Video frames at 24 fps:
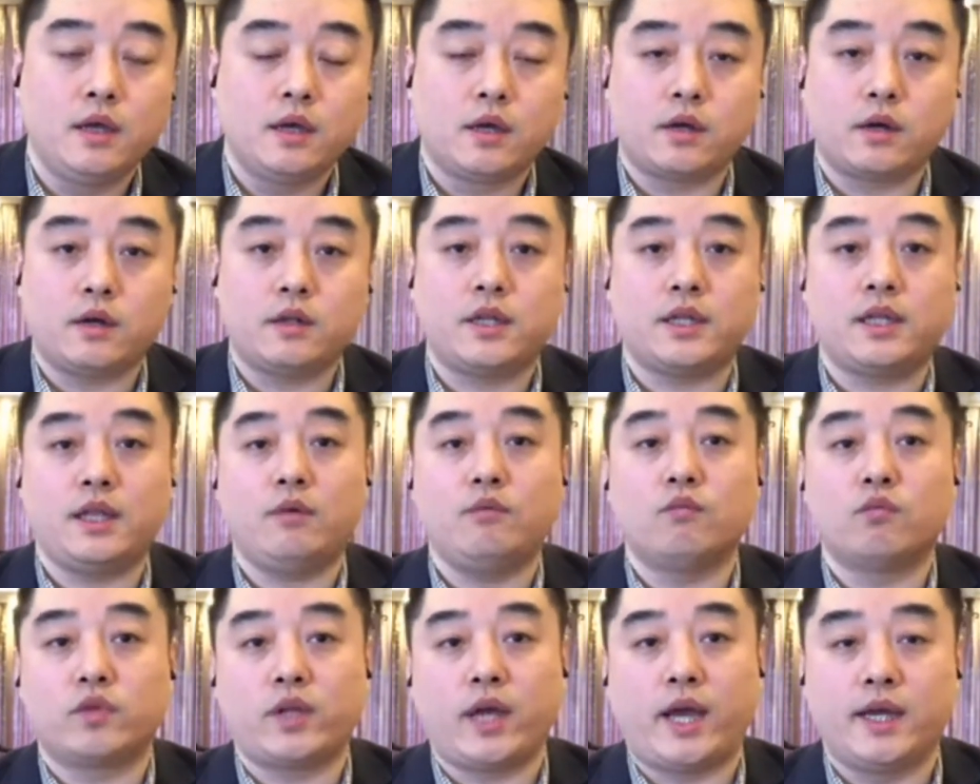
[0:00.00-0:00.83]
可是他在
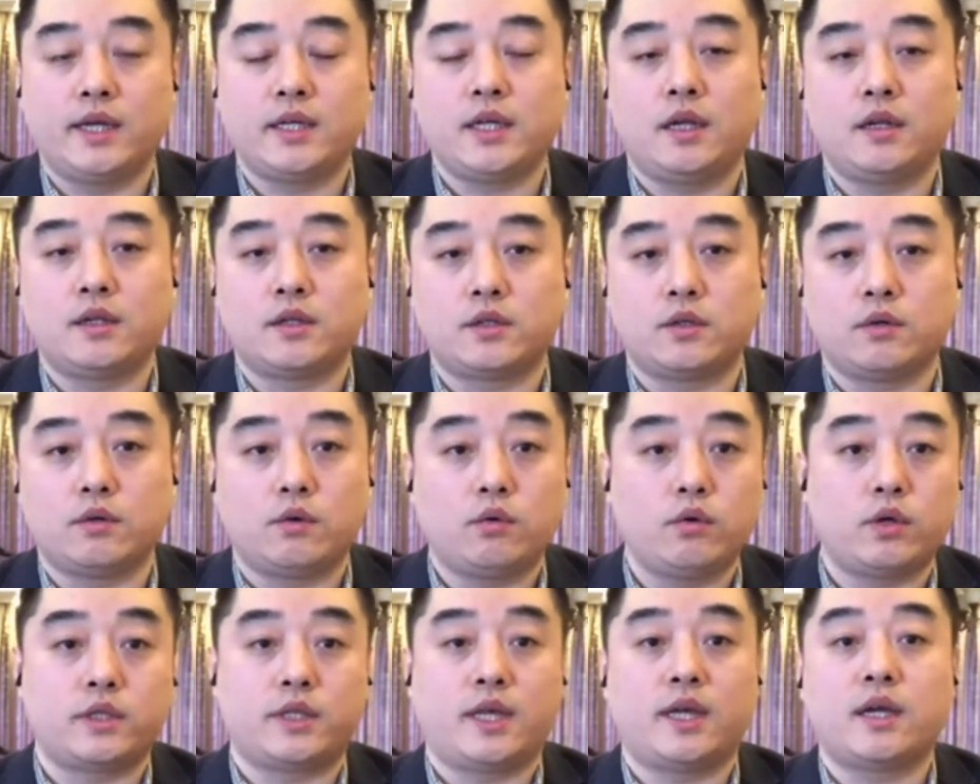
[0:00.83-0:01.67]
舞台上的时候，
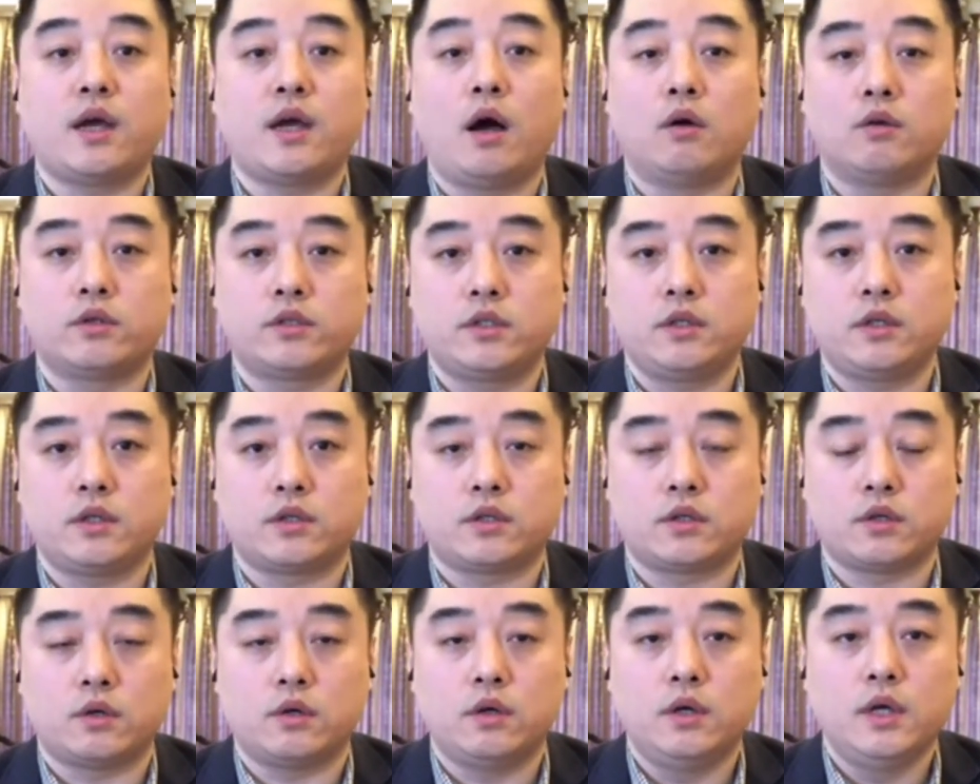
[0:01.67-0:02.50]
或者在考试的
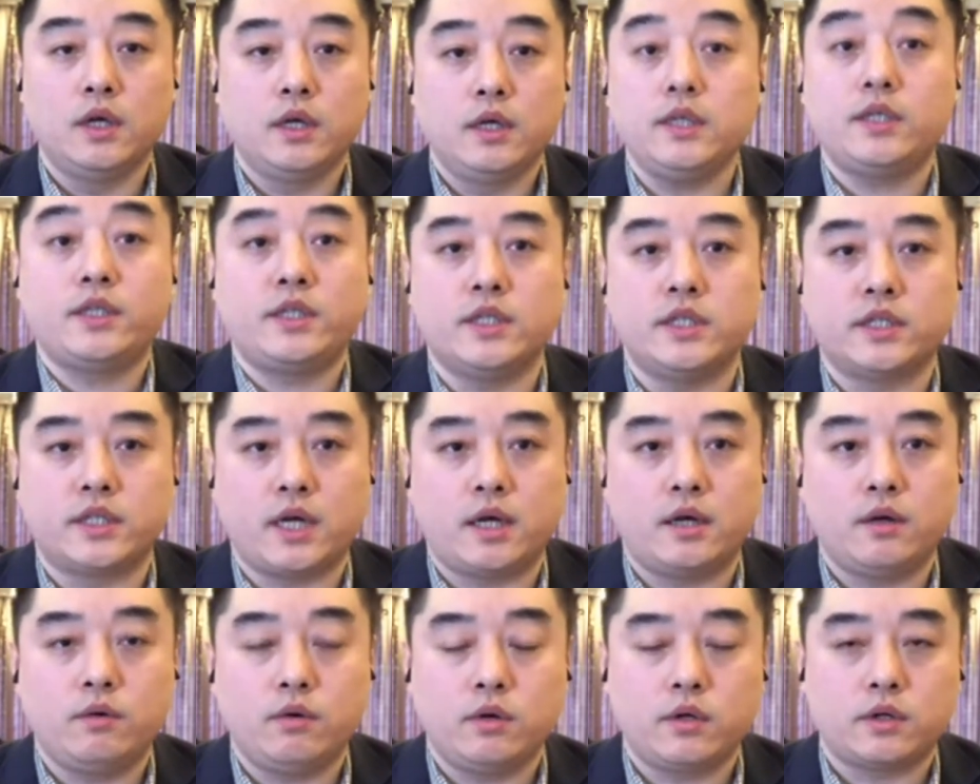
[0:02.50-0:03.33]
时候，一紧
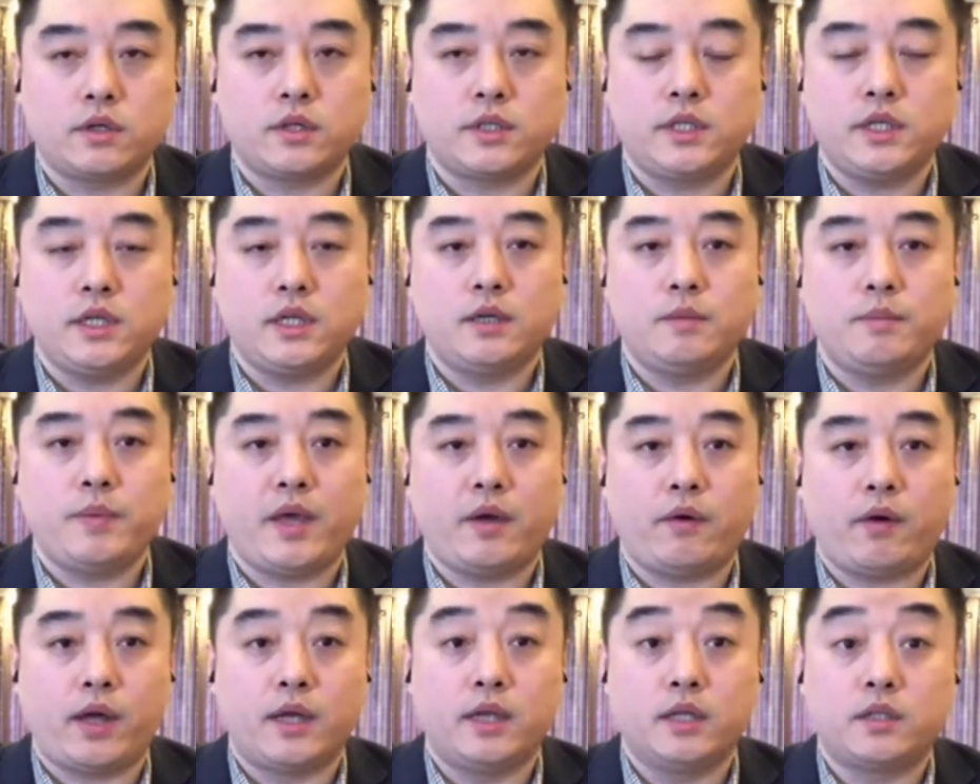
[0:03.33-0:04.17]
张或者说心理一
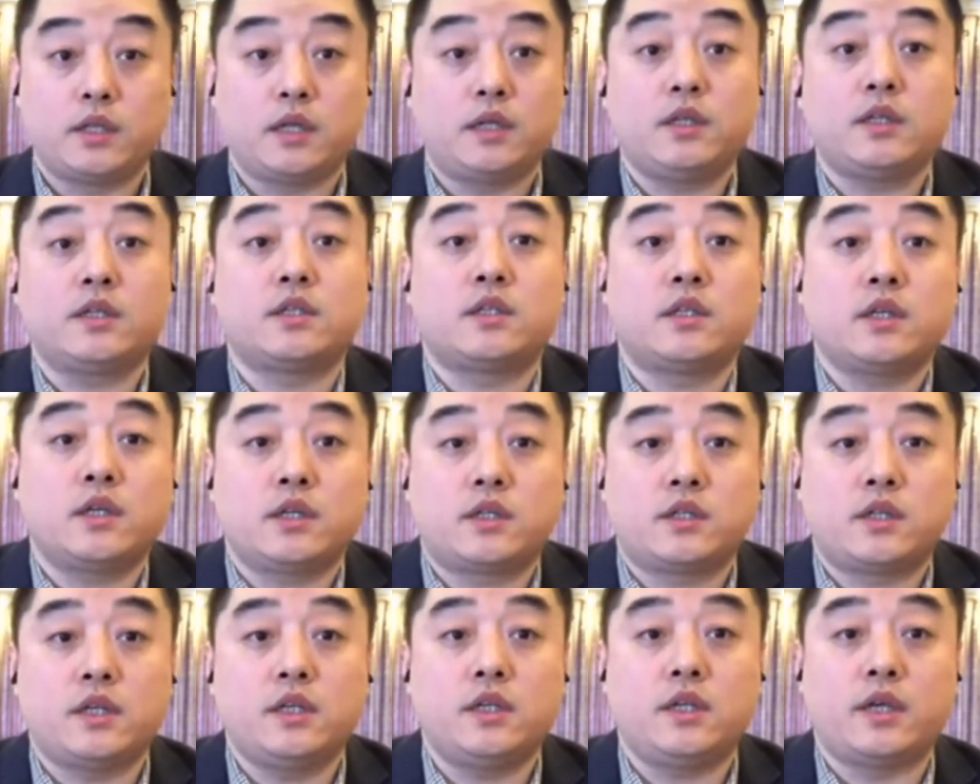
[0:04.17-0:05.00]
变化，他这这个
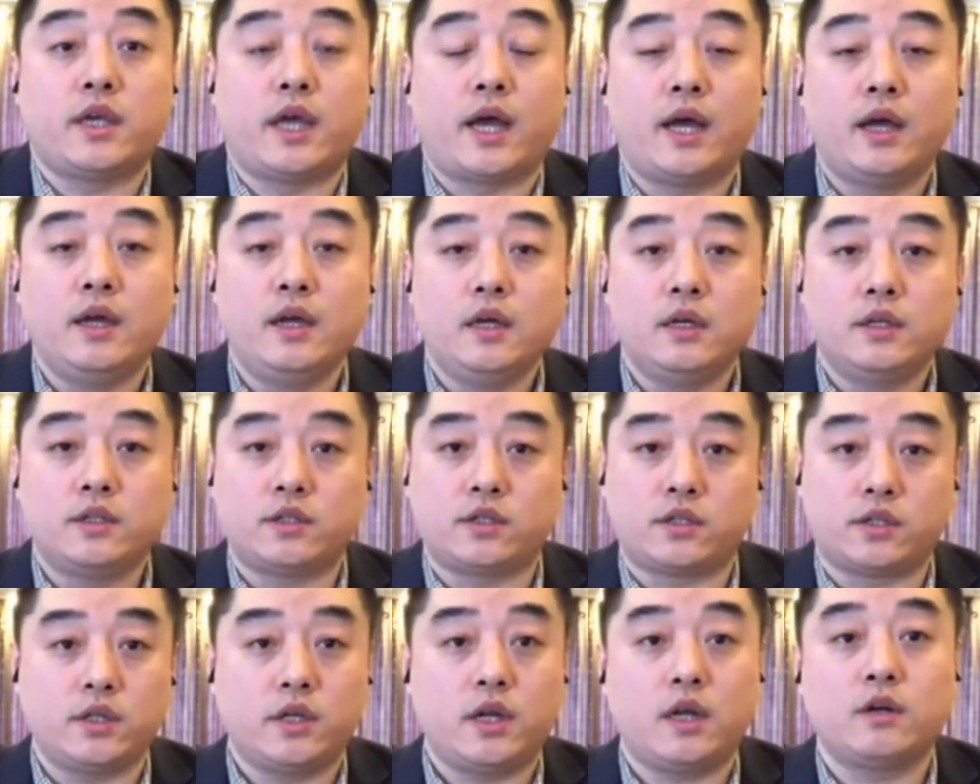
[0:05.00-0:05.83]
身体啊，
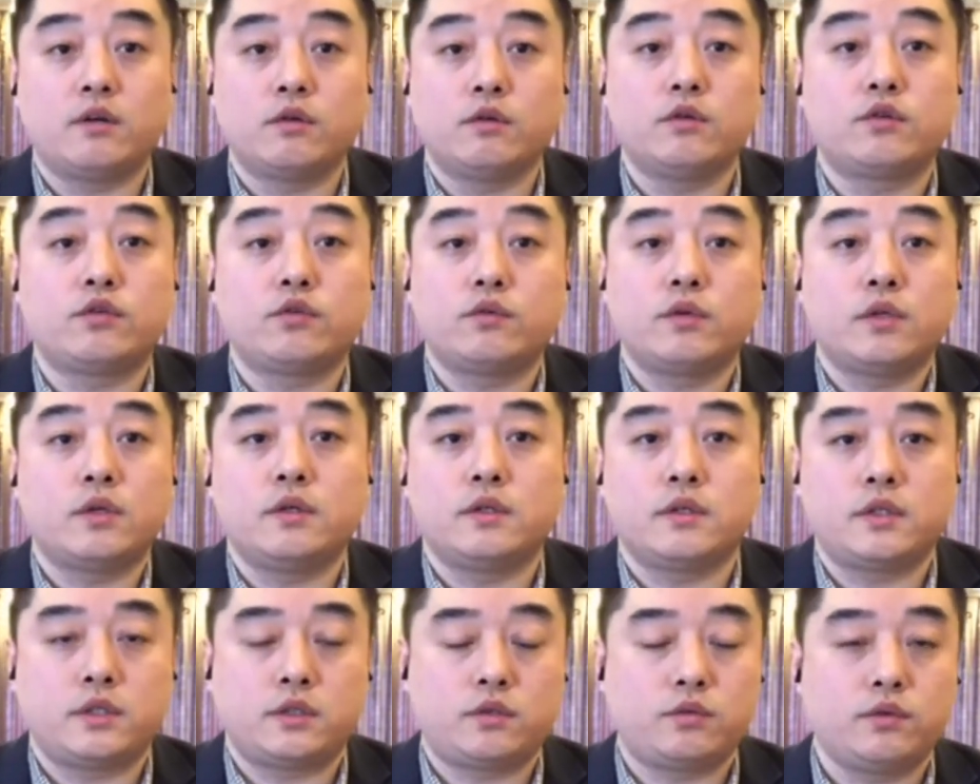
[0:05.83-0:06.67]
实际上容易出事，
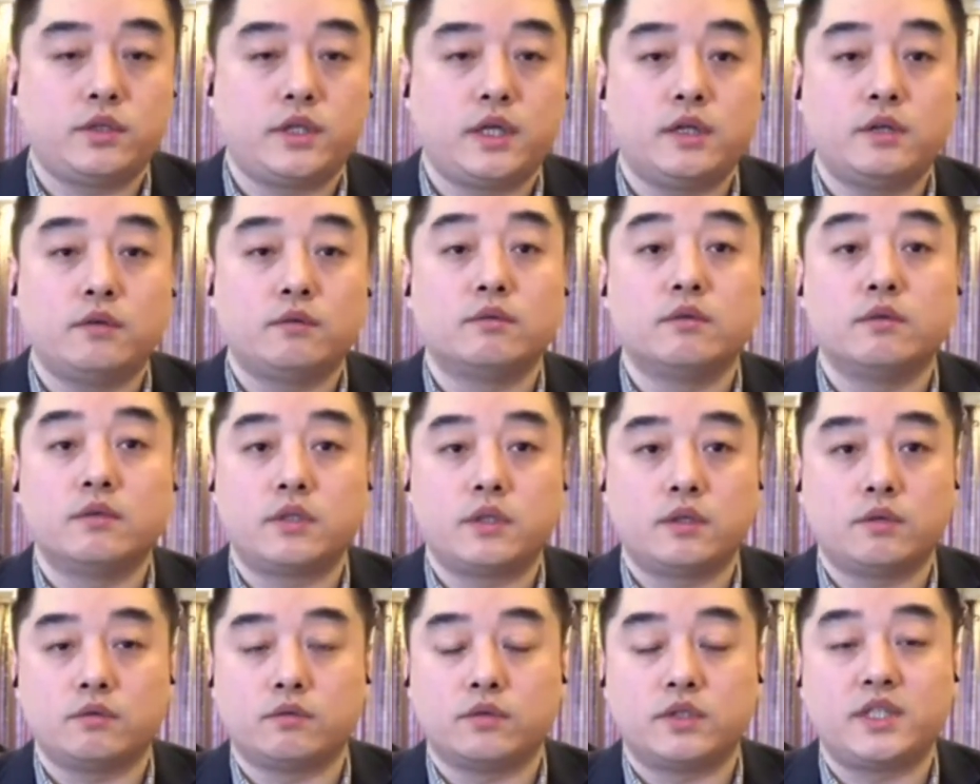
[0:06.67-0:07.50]
出现这种
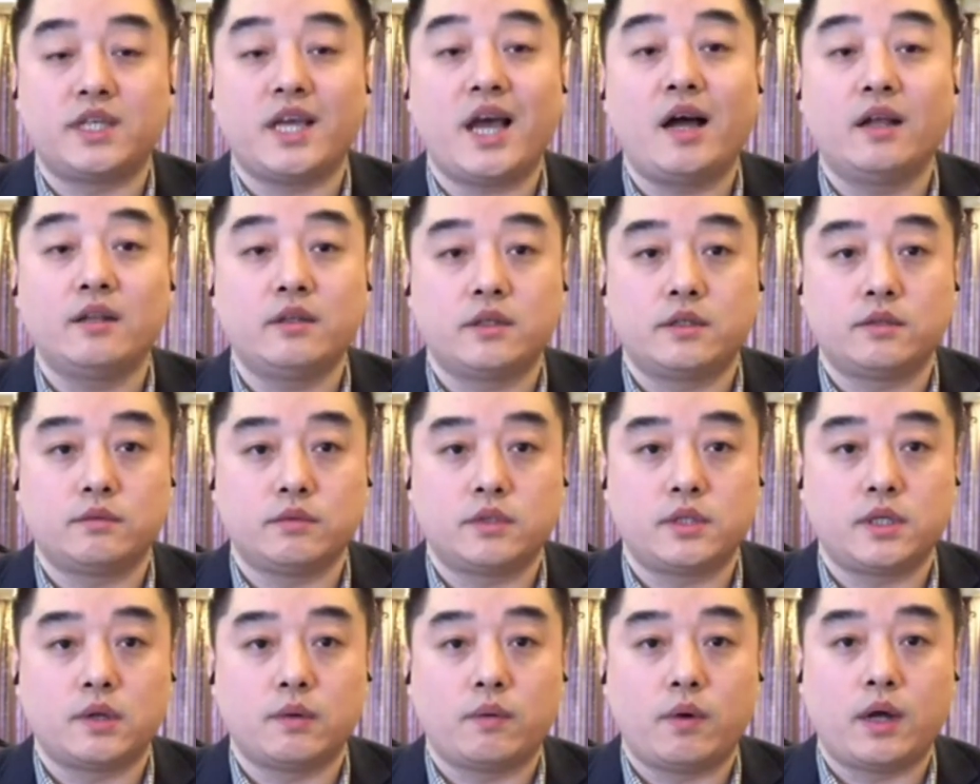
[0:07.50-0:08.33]
这种僵的这种
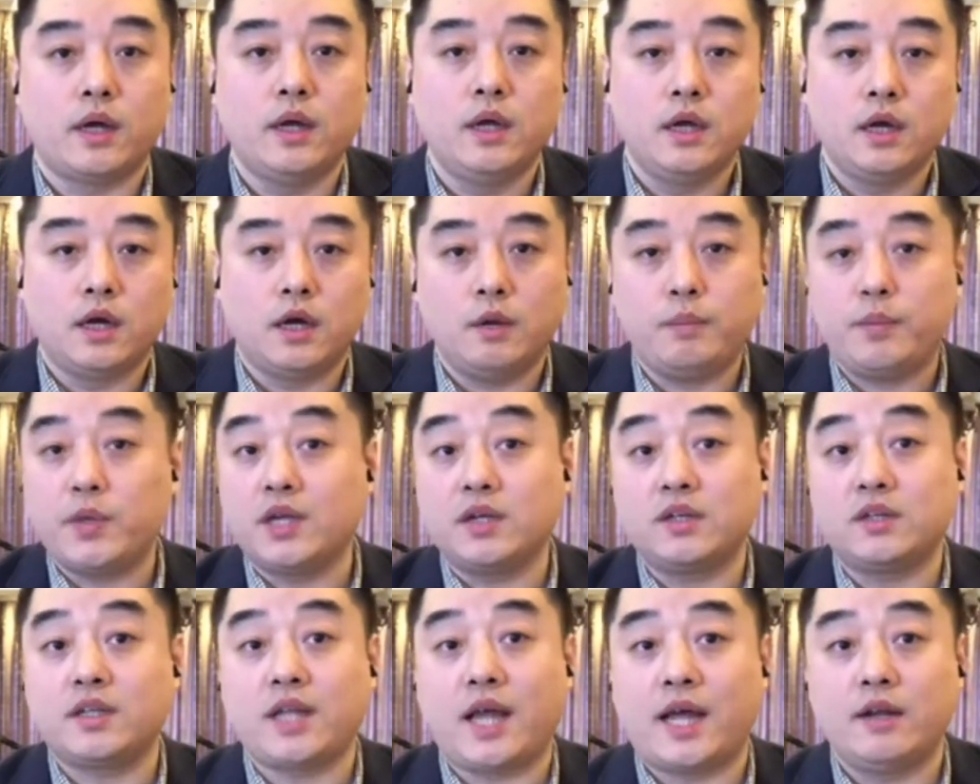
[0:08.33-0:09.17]
情况，和
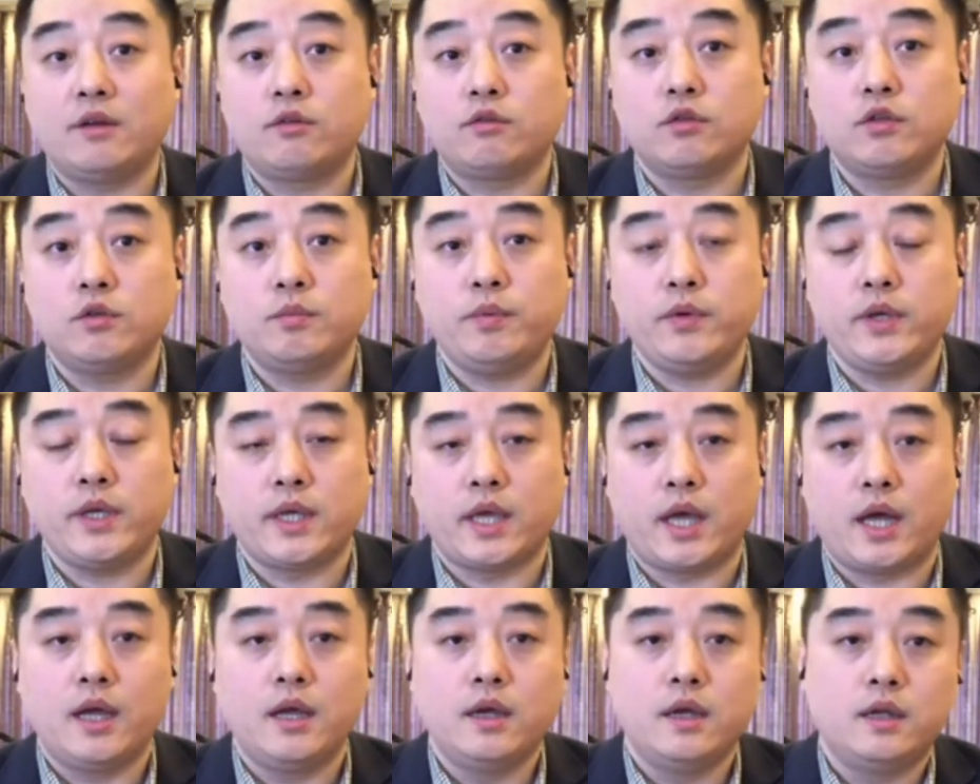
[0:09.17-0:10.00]
平时弹的时候就不一
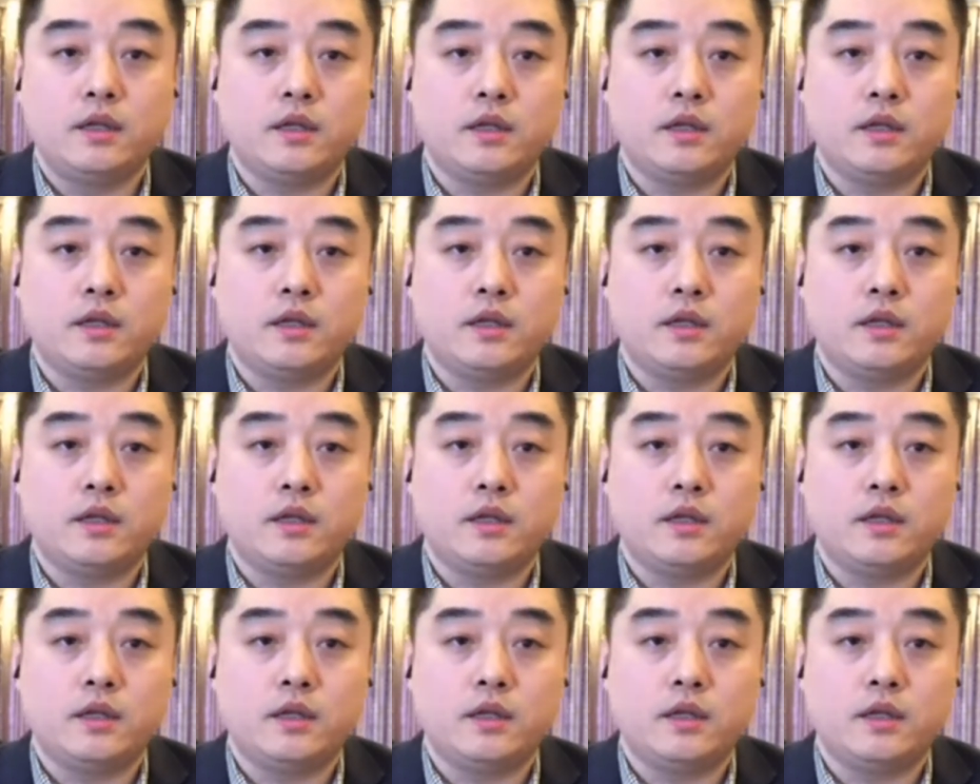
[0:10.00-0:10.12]
样。